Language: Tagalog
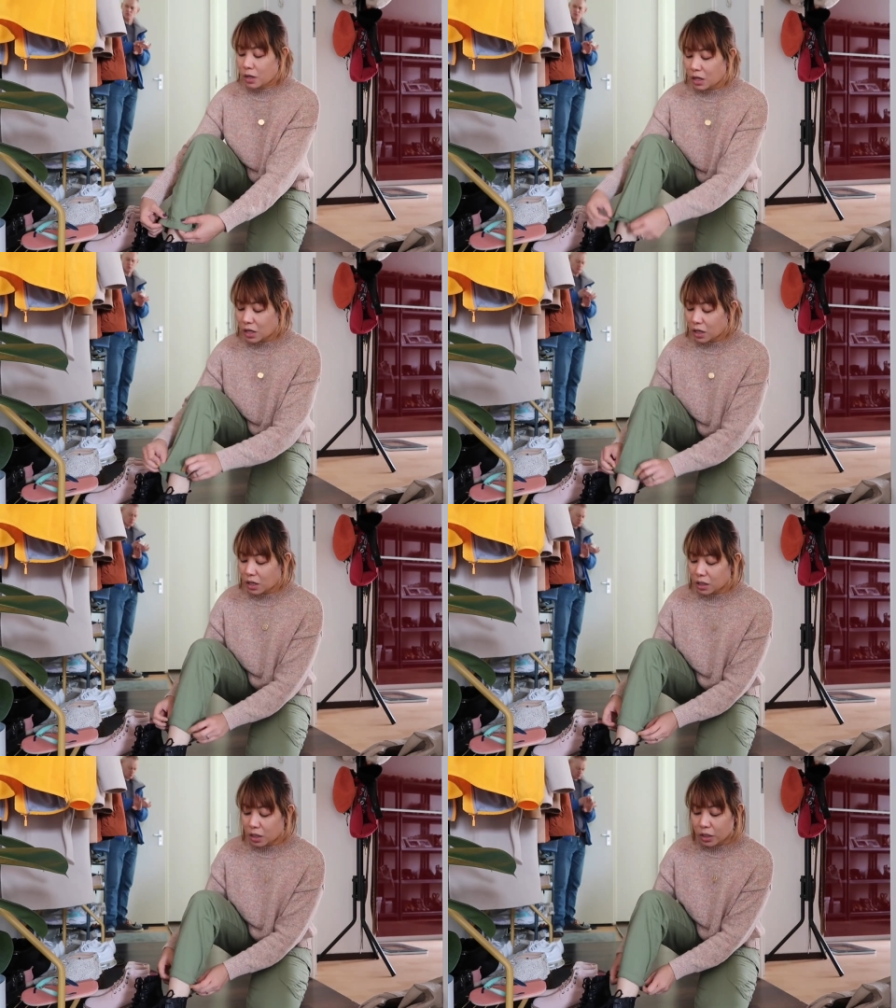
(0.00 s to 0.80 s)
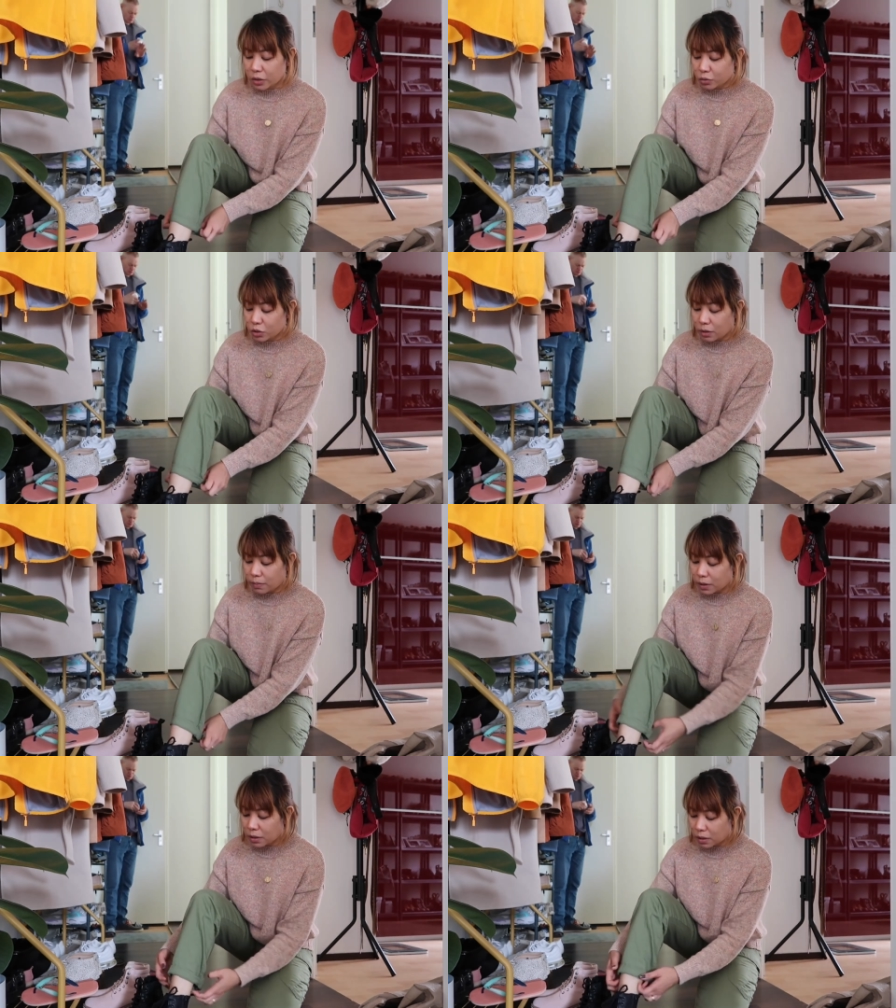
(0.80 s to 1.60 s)
Gaganyain ko siya
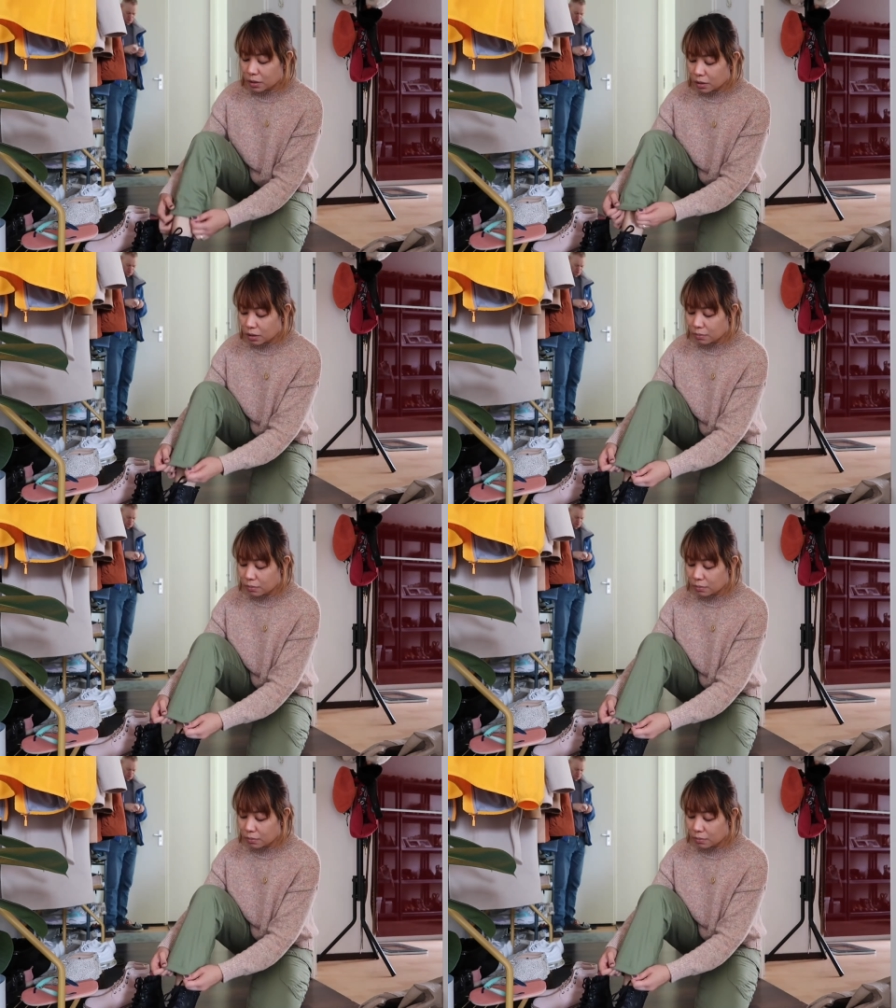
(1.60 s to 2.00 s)
para